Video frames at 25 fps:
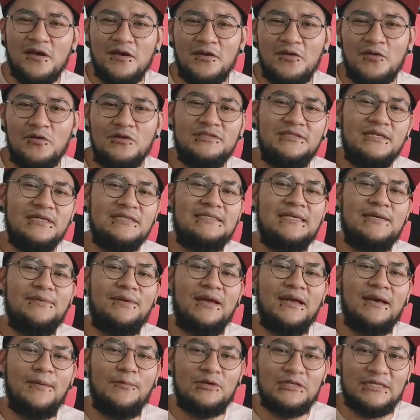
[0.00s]
No sé si
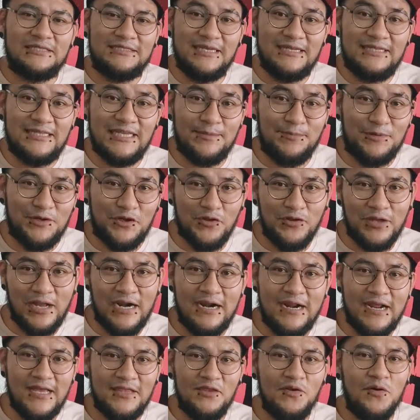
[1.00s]
vayamos a hacer transmisión al
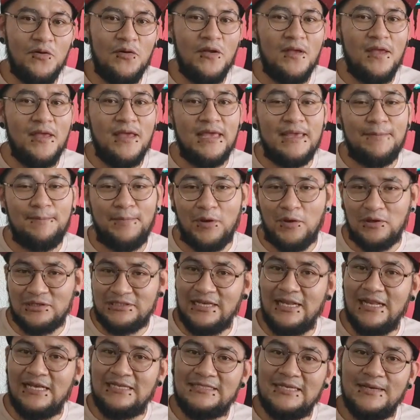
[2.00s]
rato, pero
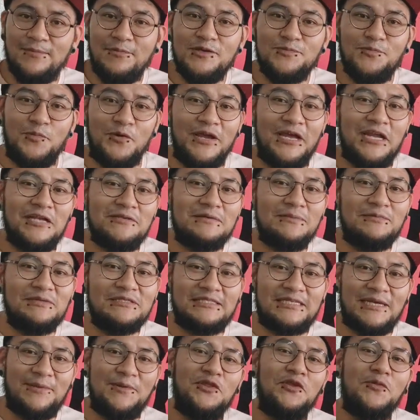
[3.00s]
si la hacemos, por allá nos vamos a
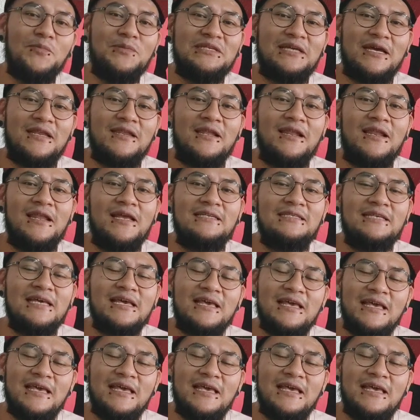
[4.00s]
estar viendo mis canales.